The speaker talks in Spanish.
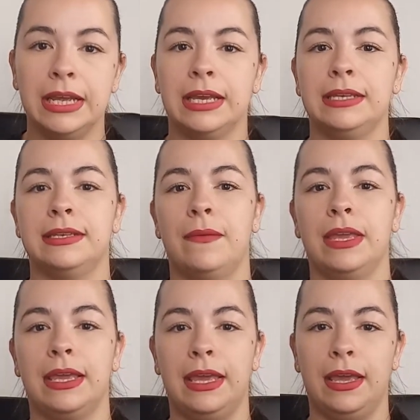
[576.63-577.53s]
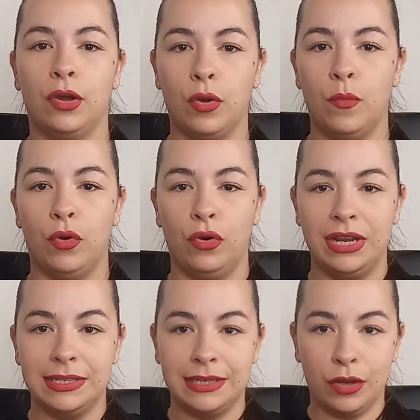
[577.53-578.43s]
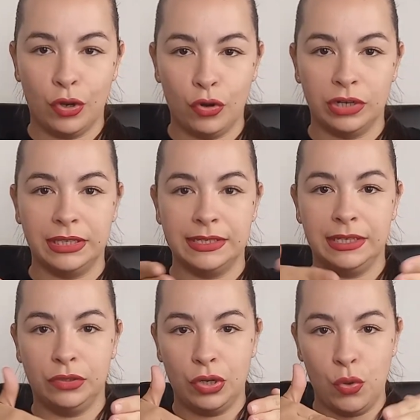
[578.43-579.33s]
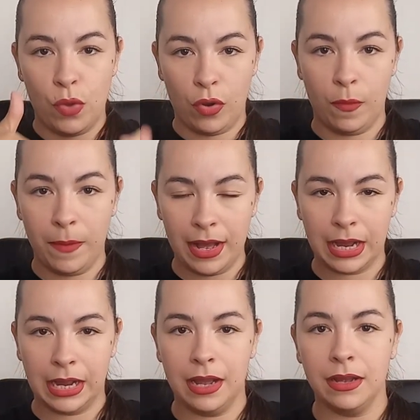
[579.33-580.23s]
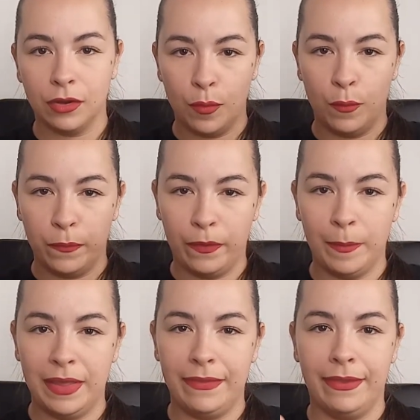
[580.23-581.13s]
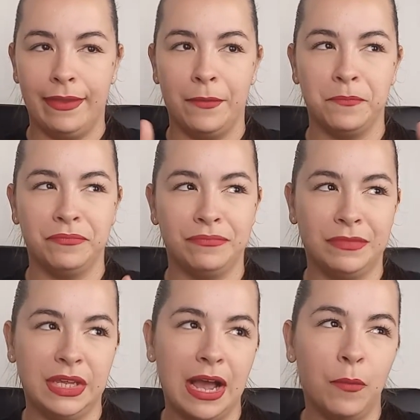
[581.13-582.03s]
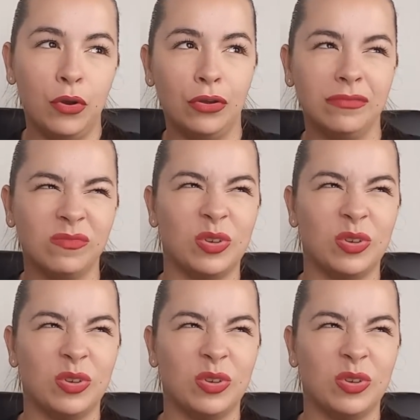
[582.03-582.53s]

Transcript: que saben que es como con ese cortecito y luego baja, como en forma de diablo,